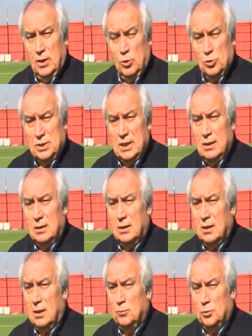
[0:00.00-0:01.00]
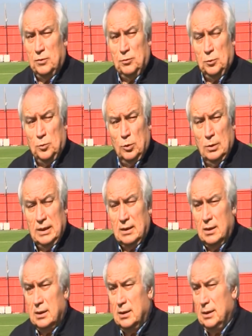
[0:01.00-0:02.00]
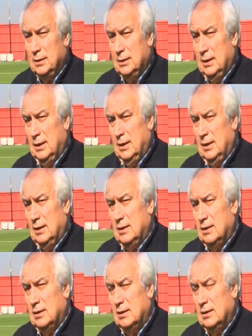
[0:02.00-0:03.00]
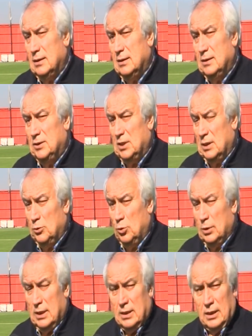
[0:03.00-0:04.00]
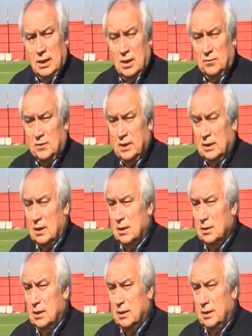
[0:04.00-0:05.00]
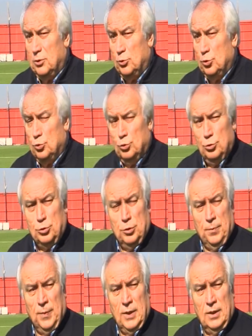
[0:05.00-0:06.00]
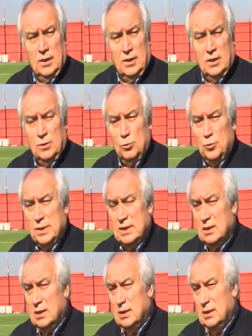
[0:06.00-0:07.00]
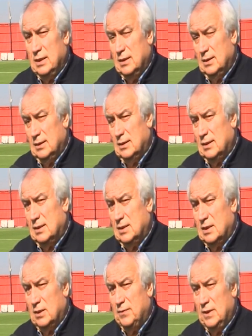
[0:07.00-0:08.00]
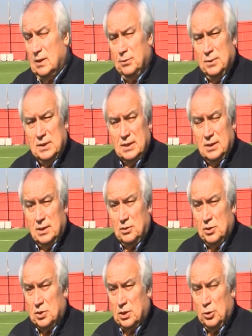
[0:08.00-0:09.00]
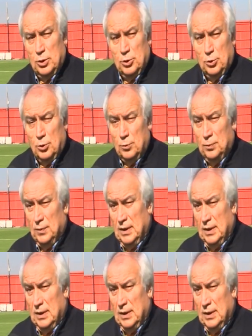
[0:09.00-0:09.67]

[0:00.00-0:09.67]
özellikle ampute futbol liglerini e, canlı olarak her hafta ekranlara getiriyordunuz. E, bu vesileyle e, size ve ekibinize de teşekkür ediyorum.